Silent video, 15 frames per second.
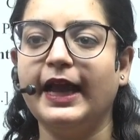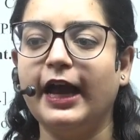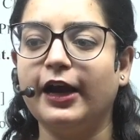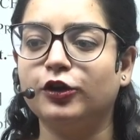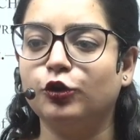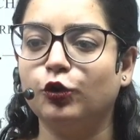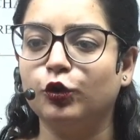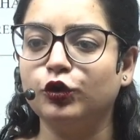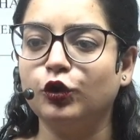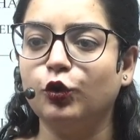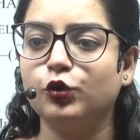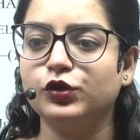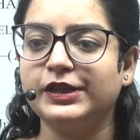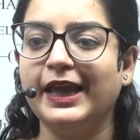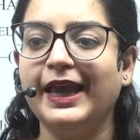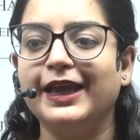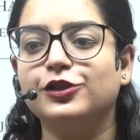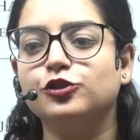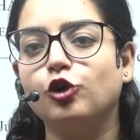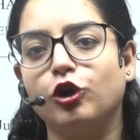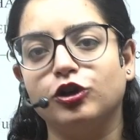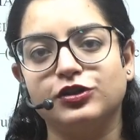एक्ट को तो उसे
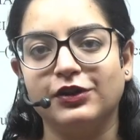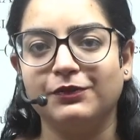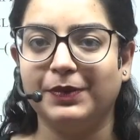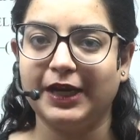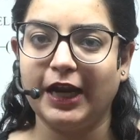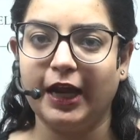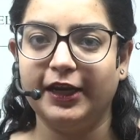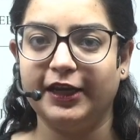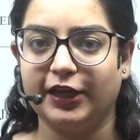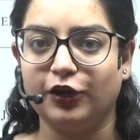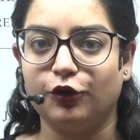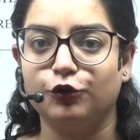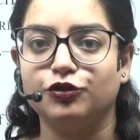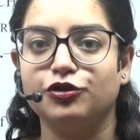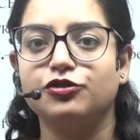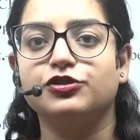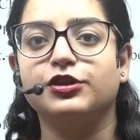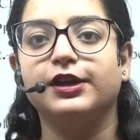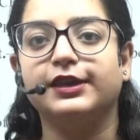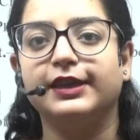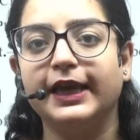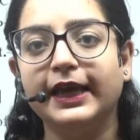एग्जॉस्टिव बनाने की कोशिश
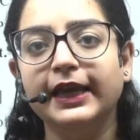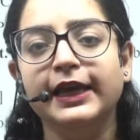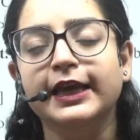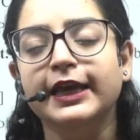करते हैं